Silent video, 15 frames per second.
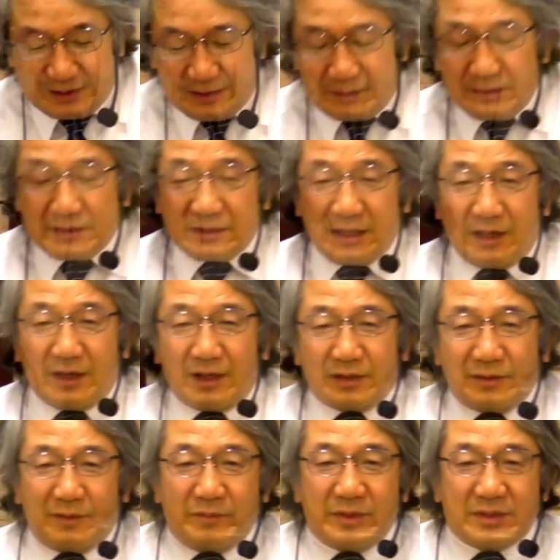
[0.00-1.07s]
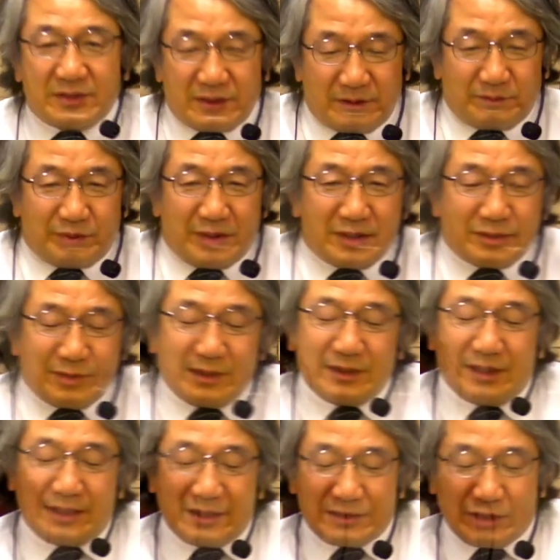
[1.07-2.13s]
くつか今日は3つプラスワンで
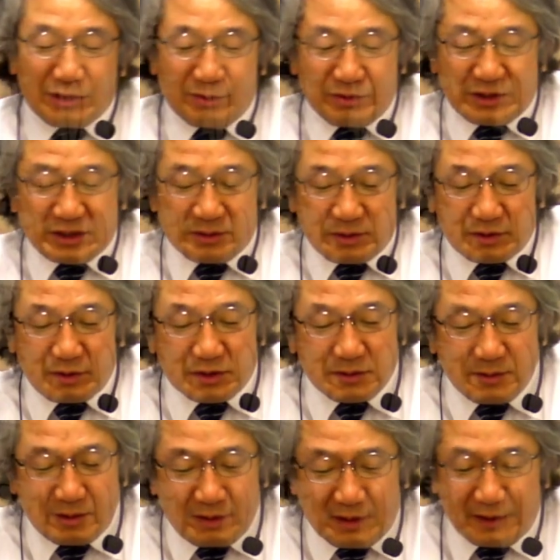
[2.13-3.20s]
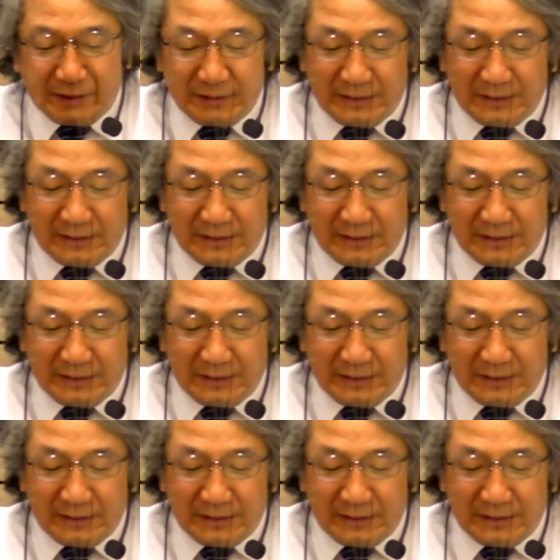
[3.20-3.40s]
話したいと思うんですけど1つ目は